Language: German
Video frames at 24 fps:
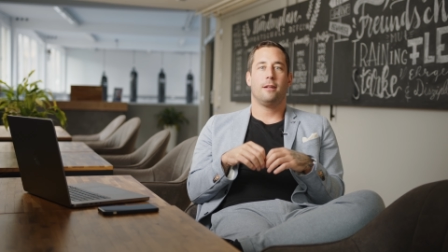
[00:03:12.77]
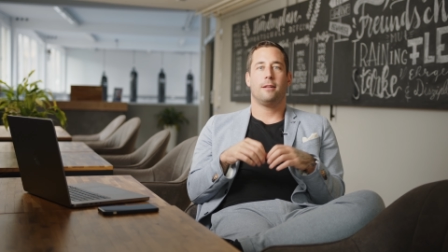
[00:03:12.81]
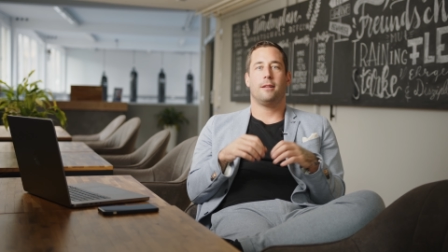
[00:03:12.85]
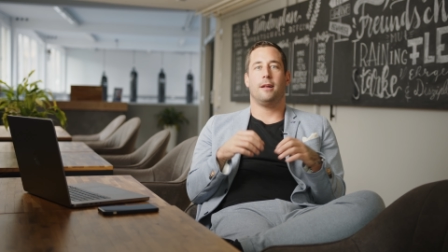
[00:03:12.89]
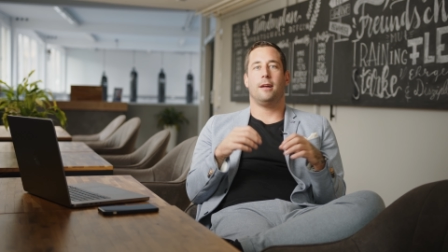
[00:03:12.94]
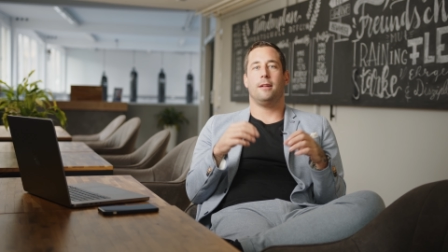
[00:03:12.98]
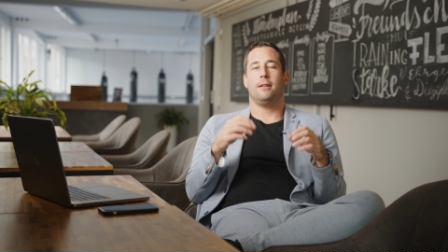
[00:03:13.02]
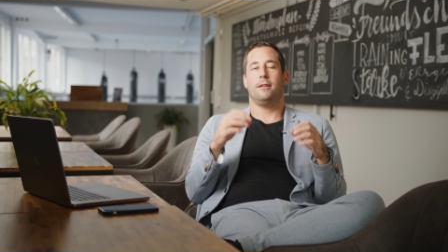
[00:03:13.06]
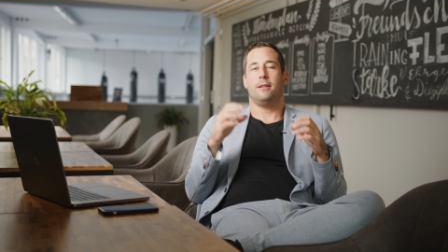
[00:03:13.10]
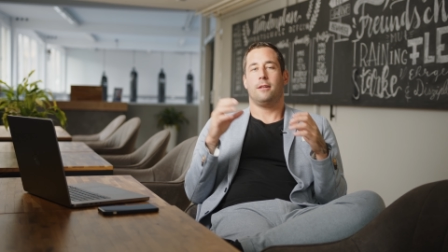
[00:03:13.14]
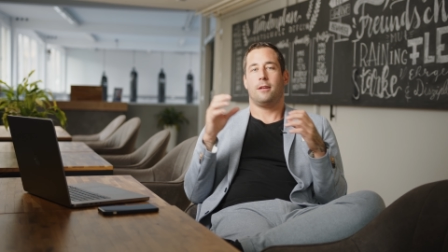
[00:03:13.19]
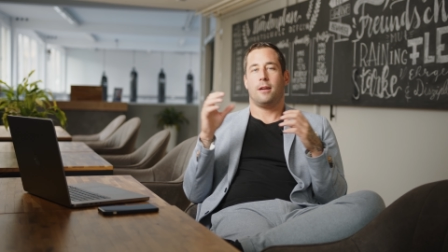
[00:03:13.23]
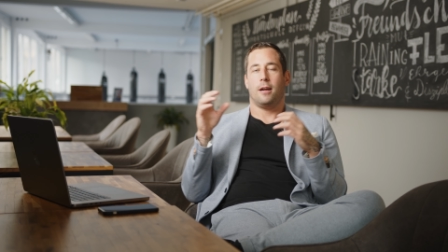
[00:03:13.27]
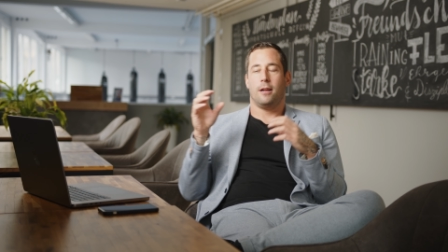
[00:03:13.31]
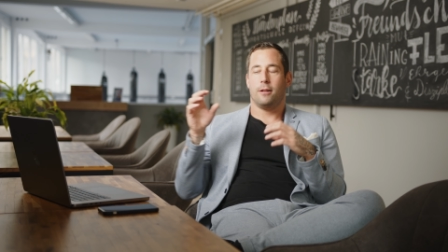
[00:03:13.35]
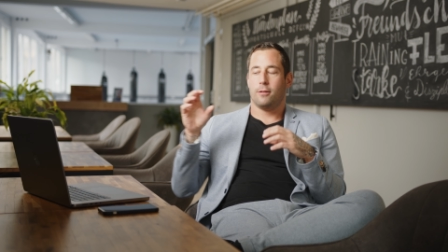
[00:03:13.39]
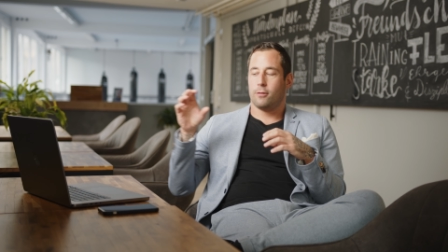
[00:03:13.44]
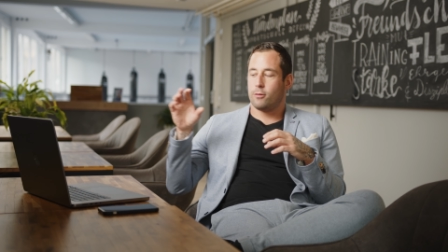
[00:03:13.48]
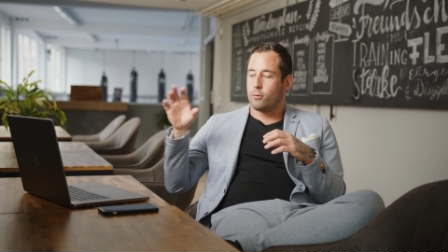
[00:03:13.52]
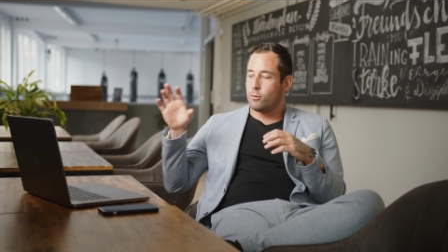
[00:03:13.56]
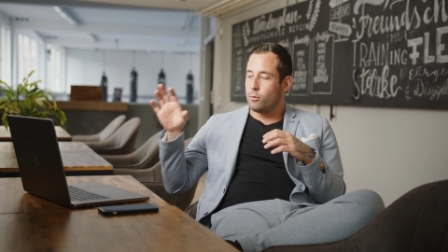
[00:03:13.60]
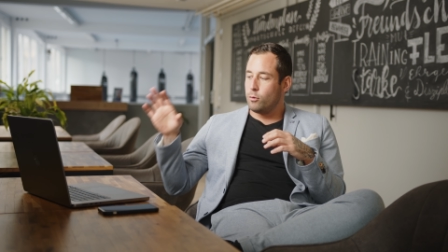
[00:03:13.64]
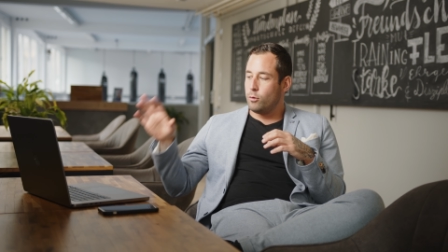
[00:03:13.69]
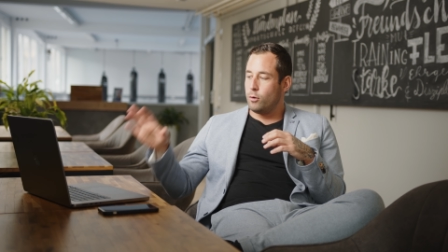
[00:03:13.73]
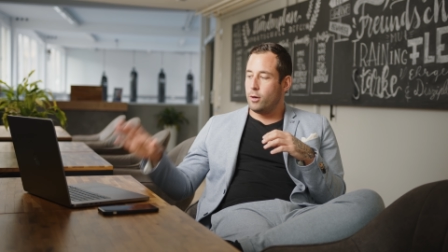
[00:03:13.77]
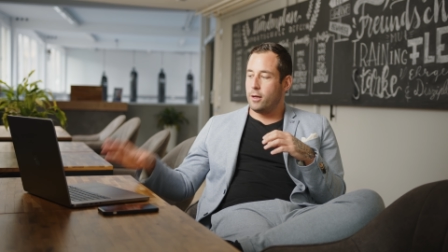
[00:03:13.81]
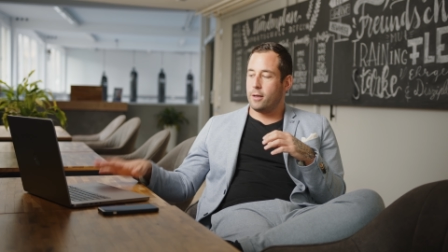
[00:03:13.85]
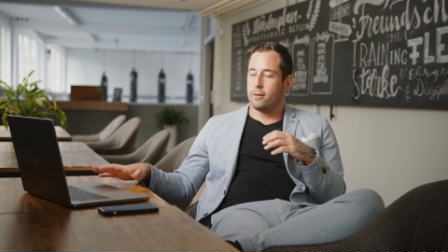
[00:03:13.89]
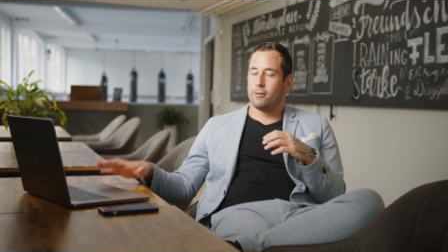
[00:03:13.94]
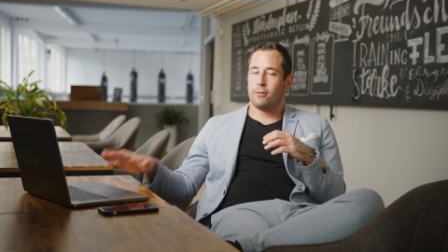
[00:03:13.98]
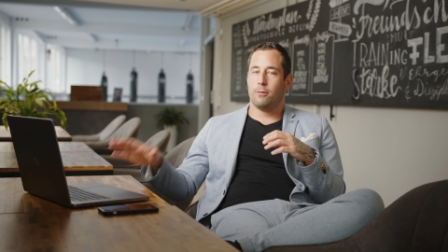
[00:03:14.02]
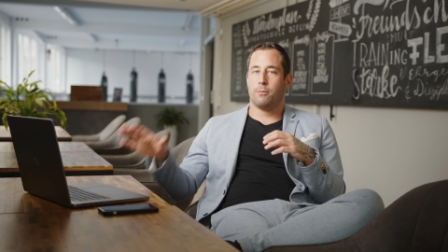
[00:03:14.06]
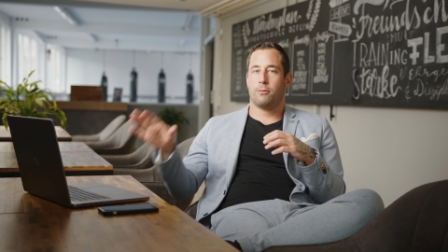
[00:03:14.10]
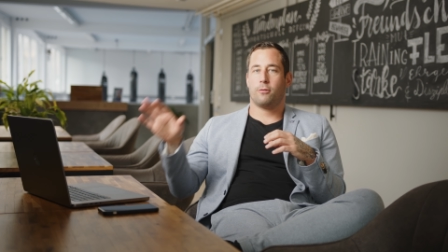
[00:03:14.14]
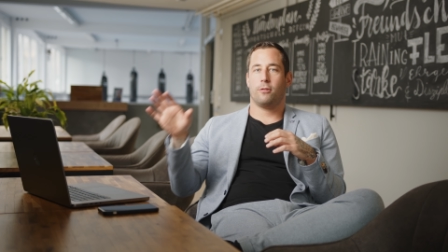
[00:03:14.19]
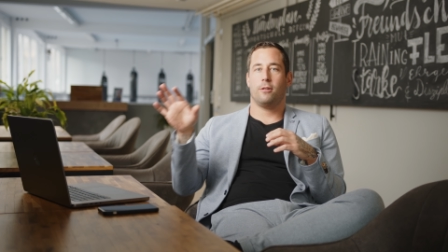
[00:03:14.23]
dann kannst du
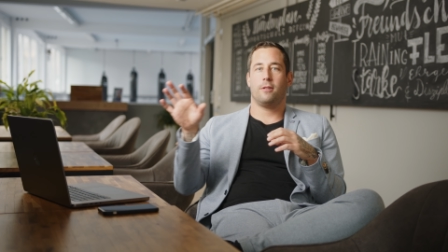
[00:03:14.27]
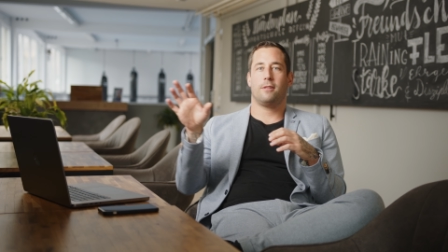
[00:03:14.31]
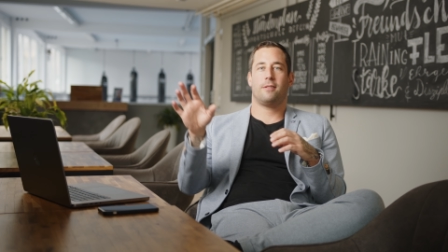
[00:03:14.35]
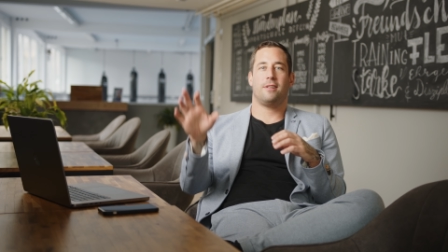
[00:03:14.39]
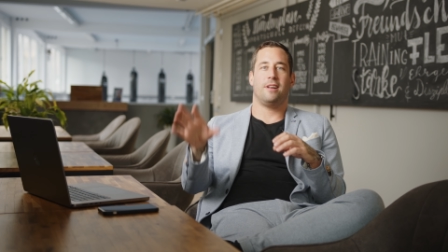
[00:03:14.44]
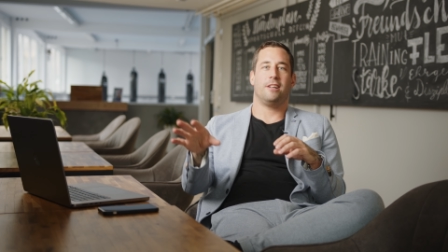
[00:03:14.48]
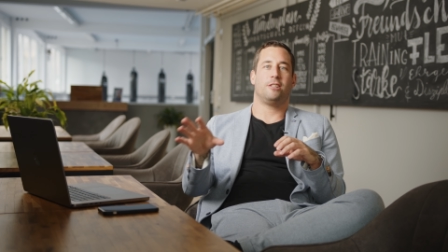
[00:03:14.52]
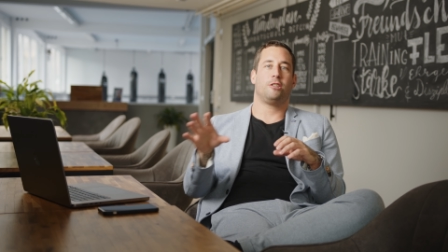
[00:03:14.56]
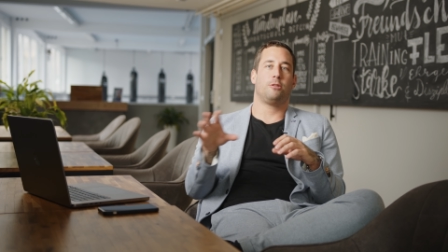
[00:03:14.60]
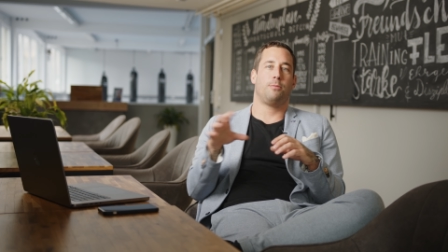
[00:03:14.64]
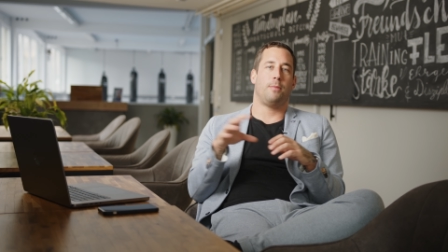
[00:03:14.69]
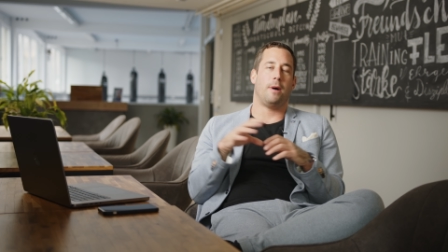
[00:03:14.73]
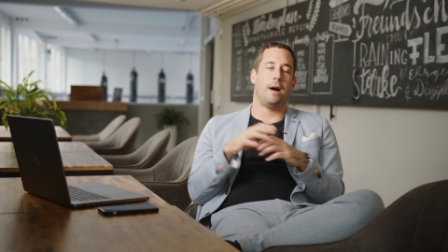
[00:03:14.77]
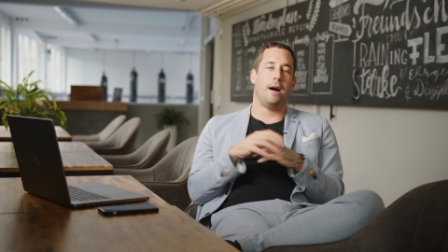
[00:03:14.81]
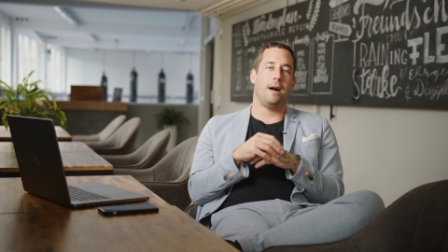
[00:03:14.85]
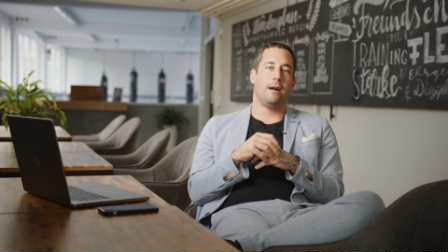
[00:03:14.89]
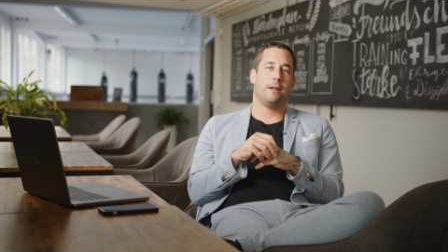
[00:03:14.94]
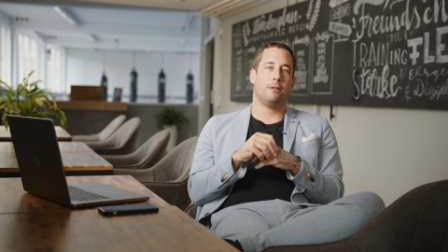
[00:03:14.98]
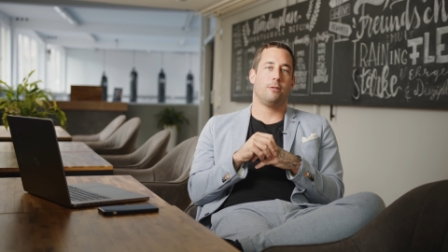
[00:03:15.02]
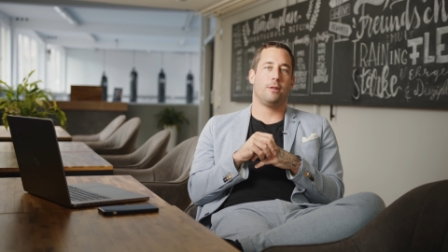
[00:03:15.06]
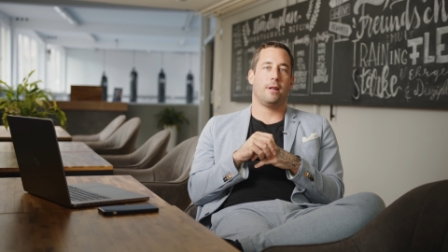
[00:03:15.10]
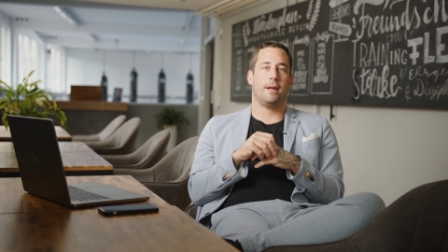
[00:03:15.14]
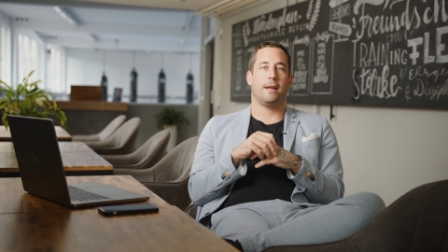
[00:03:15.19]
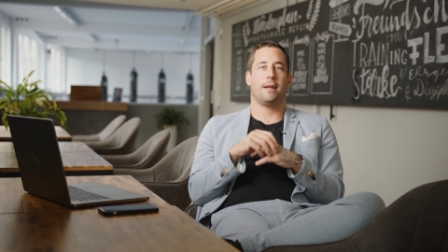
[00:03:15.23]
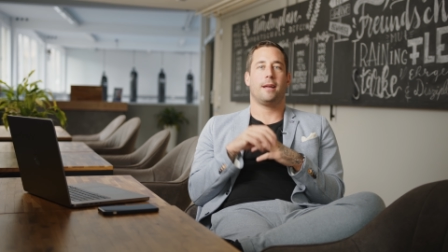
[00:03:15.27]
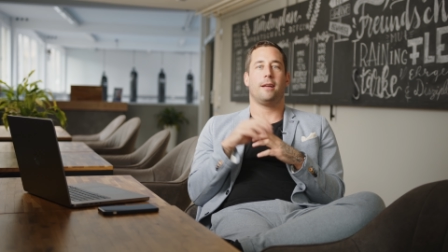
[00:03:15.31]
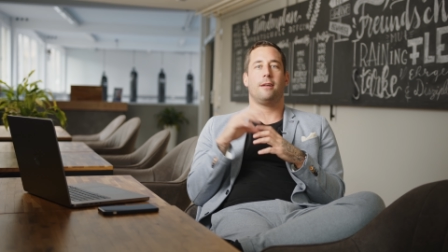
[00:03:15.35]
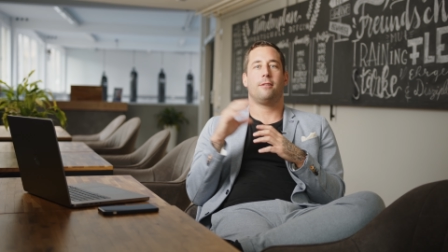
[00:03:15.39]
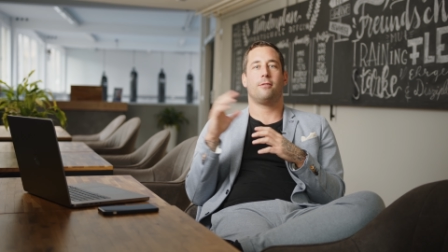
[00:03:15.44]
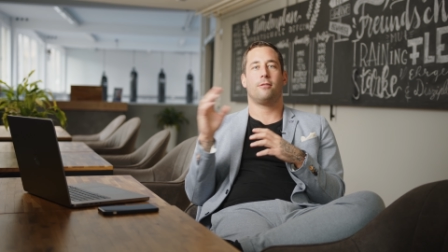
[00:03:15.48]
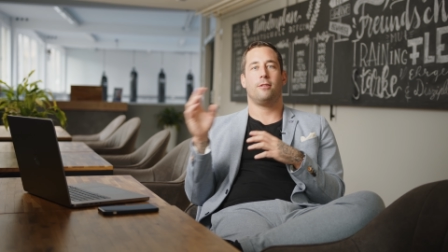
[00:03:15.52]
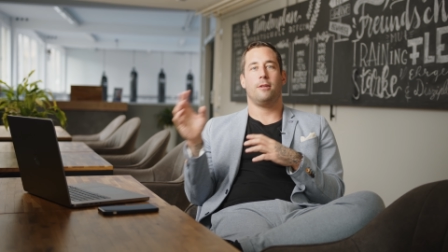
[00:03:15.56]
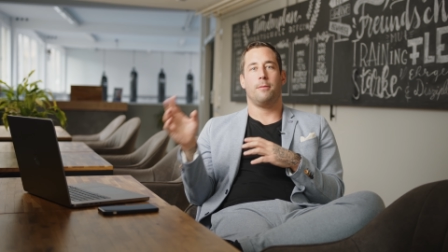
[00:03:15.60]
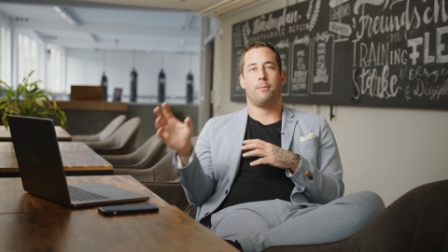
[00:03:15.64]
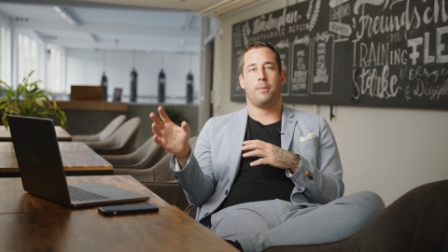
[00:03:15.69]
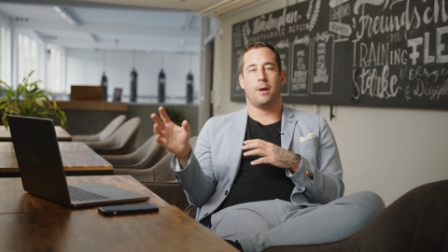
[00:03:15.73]
XYZ sparen und dann
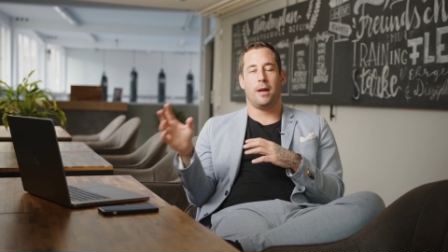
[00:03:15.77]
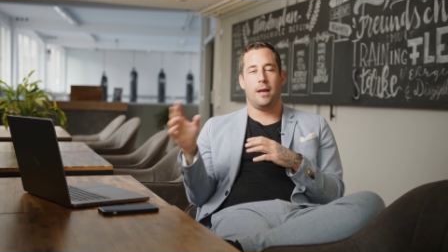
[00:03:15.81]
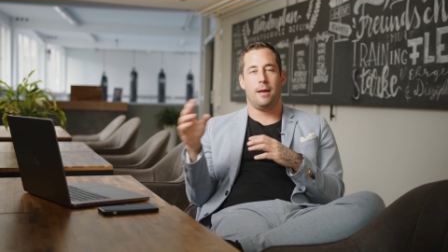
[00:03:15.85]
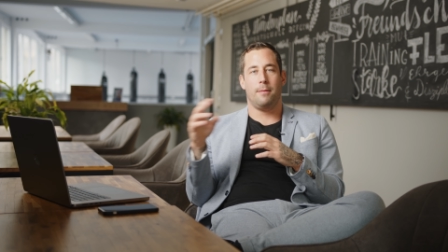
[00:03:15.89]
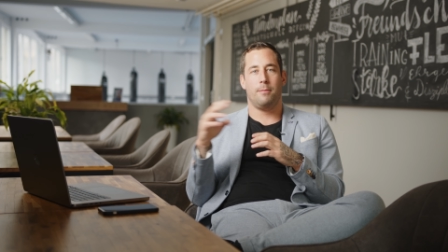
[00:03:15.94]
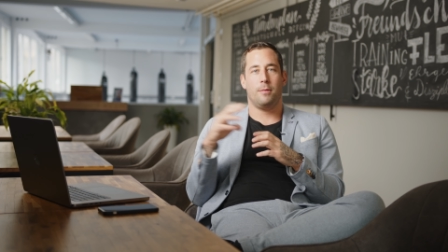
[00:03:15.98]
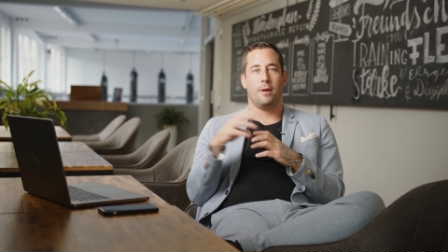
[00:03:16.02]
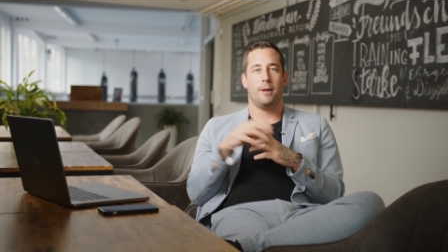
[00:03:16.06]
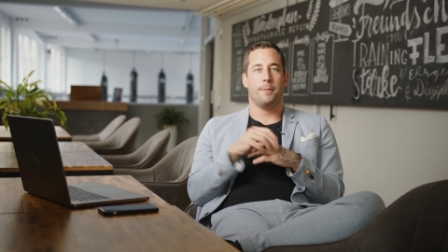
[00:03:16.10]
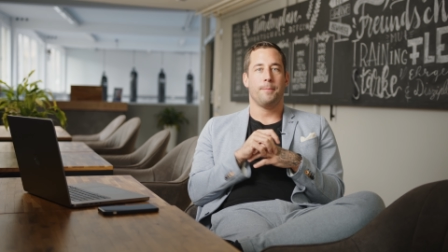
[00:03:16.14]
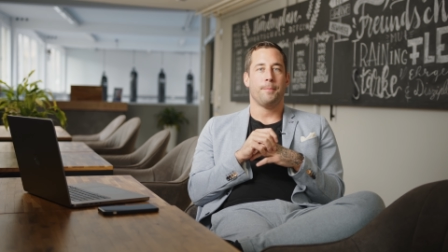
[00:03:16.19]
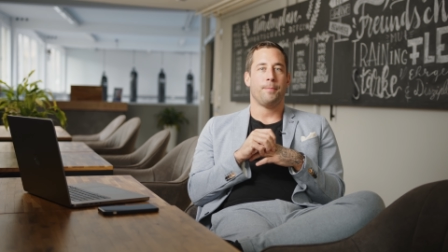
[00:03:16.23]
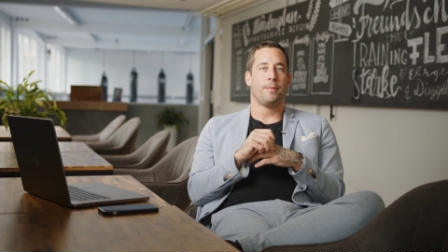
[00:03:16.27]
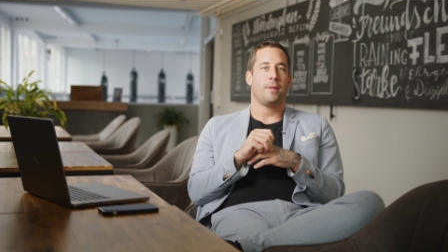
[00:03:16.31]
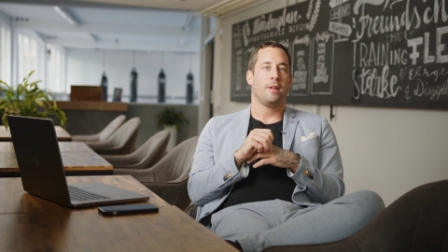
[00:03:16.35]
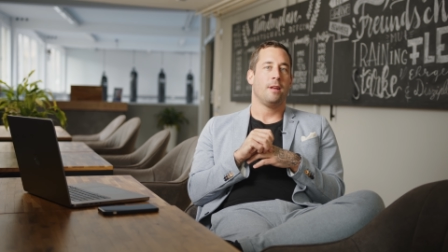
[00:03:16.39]
kriegst du eine Prämie.